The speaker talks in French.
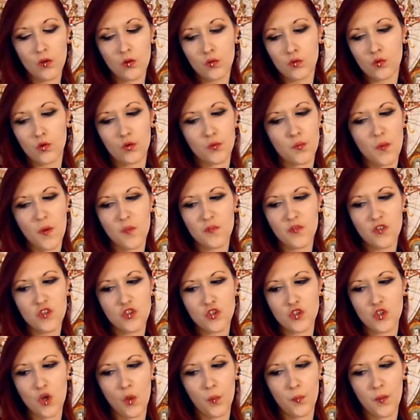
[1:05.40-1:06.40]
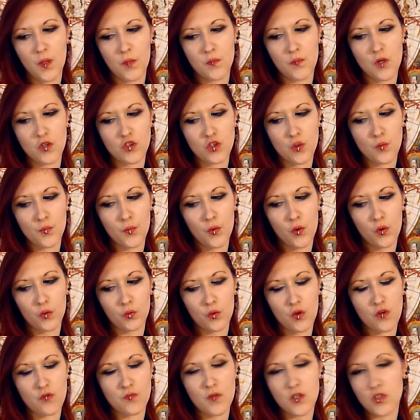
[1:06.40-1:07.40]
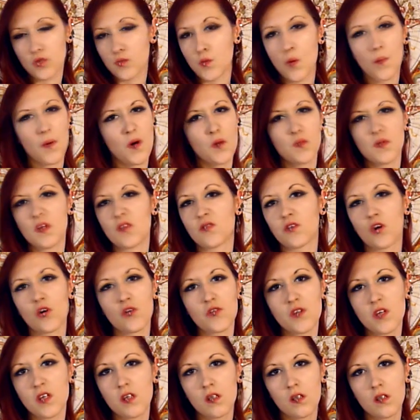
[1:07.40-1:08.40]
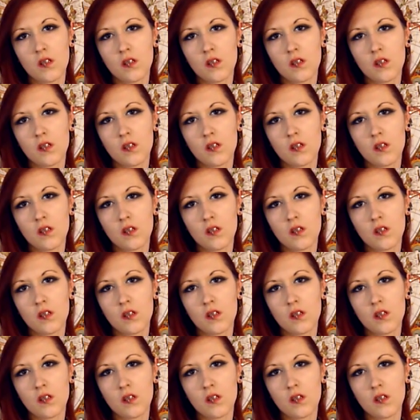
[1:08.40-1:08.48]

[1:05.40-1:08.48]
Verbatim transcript: Donc même si je sors pas de ma chambre pendant trois semaines, je peux pas oublier le français.